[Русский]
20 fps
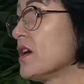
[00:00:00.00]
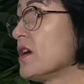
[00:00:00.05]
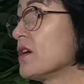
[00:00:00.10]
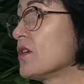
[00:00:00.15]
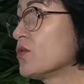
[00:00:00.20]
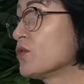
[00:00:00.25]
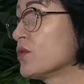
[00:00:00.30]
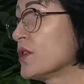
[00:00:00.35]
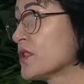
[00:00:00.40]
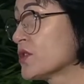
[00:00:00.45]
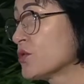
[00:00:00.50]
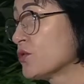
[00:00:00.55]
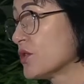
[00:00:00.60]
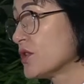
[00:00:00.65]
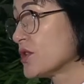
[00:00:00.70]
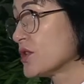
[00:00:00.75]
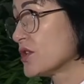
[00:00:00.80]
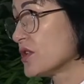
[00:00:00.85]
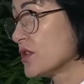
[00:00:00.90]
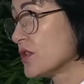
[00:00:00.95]

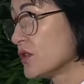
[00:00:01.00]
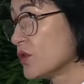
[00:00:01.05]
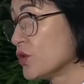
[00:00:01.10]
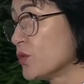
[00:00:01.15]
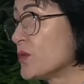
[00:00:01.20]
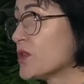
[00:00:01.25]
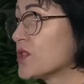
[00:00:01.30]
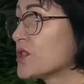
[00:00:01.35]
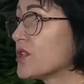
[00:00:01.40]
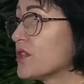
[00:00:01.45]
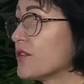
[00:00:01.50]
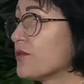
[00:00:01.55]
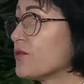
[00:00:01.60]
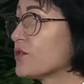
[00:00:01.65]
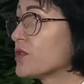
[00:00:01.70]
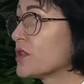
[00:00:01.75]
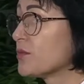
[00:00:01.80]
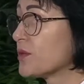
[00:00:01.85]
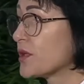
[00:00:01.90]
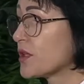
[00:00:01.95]
Круглосуточный номер
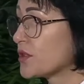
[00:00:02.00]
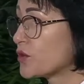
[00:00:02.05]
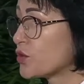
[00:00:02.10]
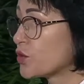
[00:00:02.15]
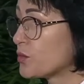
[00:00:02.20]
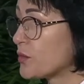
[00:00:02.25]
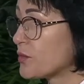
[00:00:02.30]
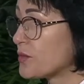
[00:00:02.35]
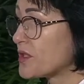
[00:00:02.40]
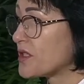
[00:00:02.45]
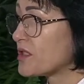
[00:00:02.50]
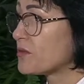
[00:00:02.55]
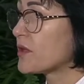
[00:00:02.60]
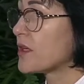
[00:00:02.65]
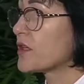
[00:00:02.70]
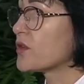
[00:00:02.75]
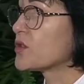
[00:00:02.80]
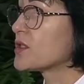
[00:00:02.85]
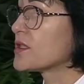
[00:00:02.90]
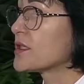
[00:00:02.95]
телефона, по которому
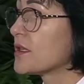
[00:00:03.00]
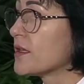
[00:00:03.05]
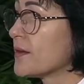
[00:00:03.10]
принимаются